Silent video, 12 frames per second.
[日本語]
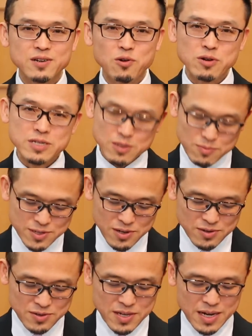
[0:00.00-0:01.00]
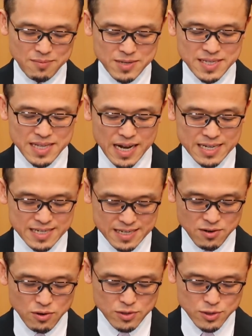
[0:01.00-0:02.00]
コリント人への手紙第2
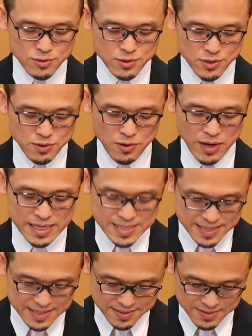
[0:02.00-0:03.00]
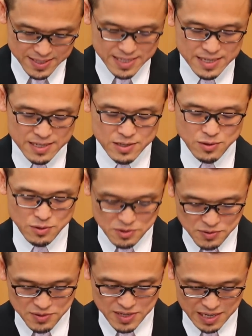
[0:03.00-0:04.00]
の9章8節にこういう
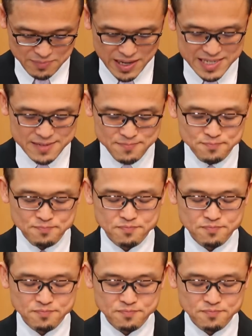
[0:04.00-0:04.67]
ふうにあります。